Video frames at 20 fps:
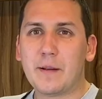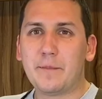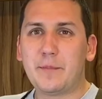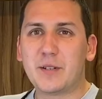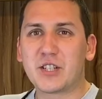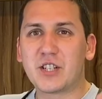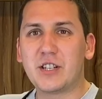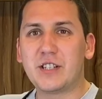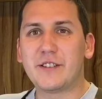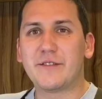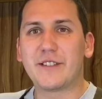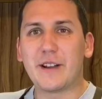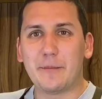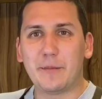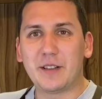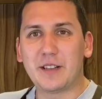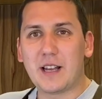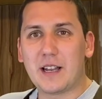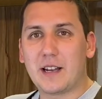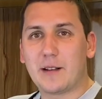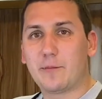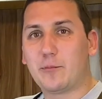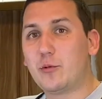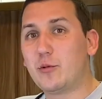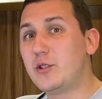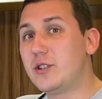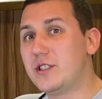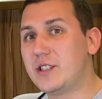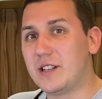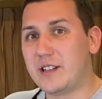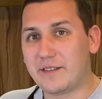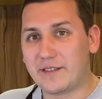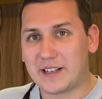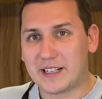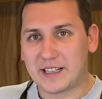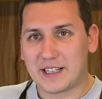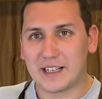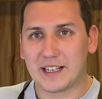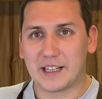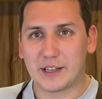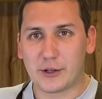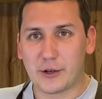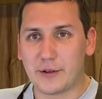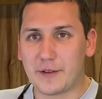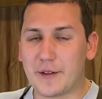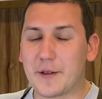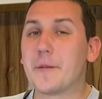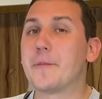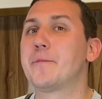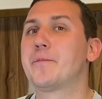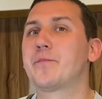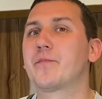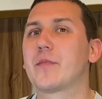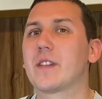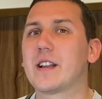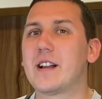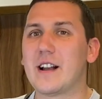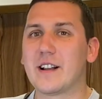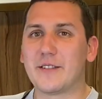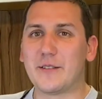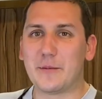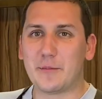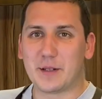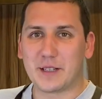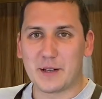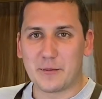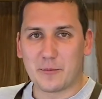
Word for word: Пишите в комментариях, будете ли вы это готовить, как вам это